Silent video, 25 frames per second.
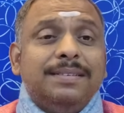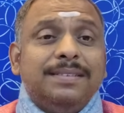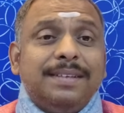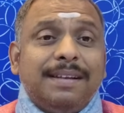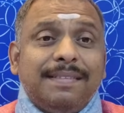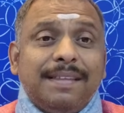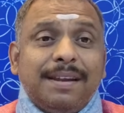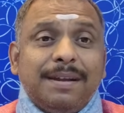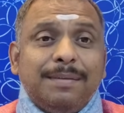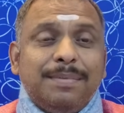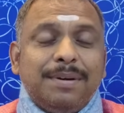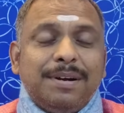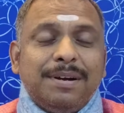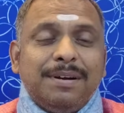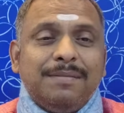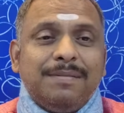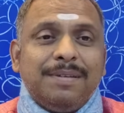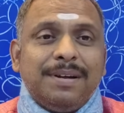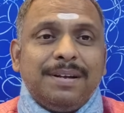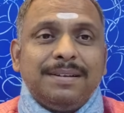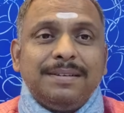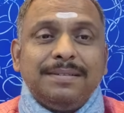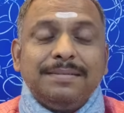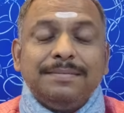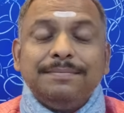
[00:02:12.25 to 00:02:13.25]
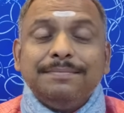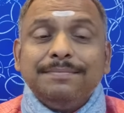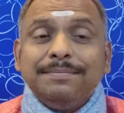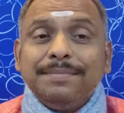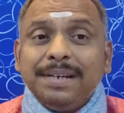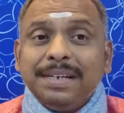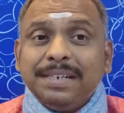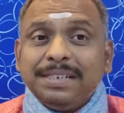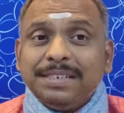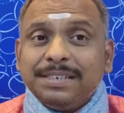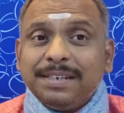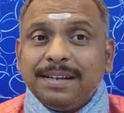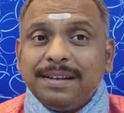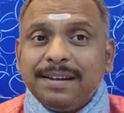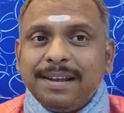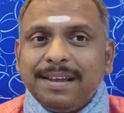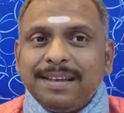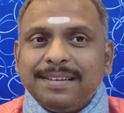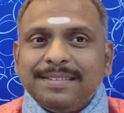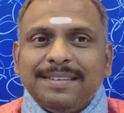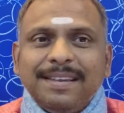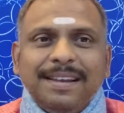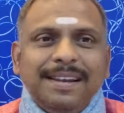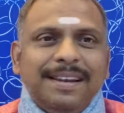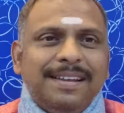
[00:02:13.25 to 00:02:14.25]
சந்திர பகவான் மேஷ
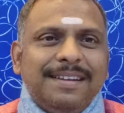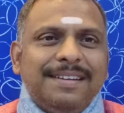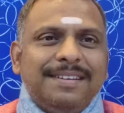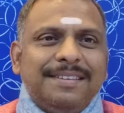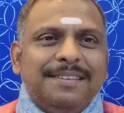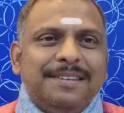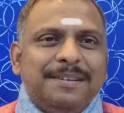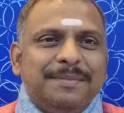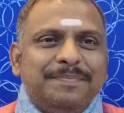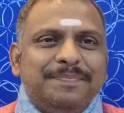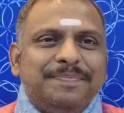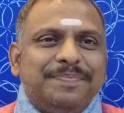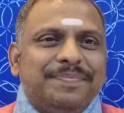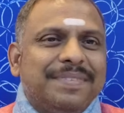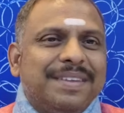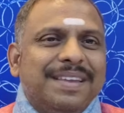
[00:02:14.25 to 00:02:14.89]
ராசியிலிருந்து